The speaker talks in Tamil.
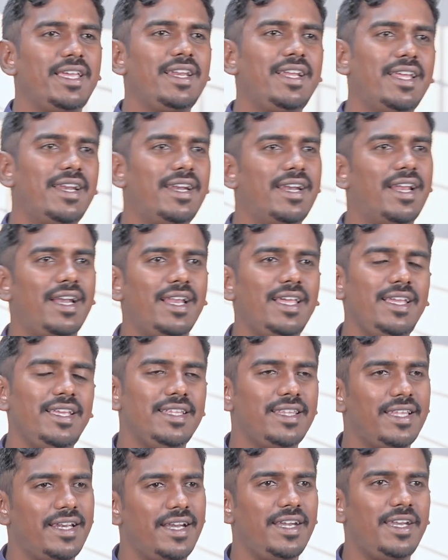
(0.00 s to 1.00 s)
இருக்கிறனால
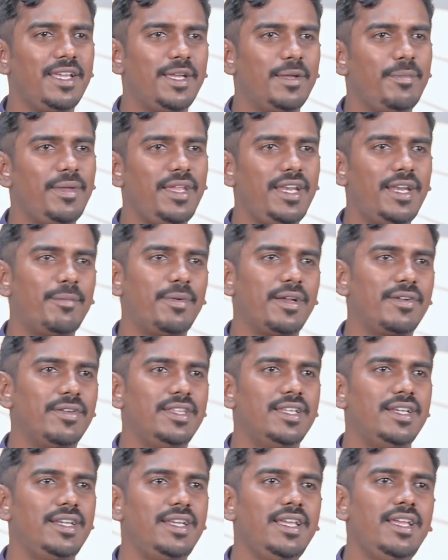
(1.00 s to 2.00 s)
இது ரெண்டுக்குமே நமக்கு
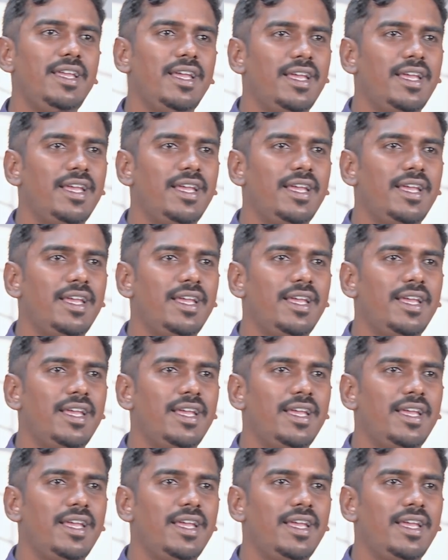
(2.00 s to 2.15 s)
வந்துட்டு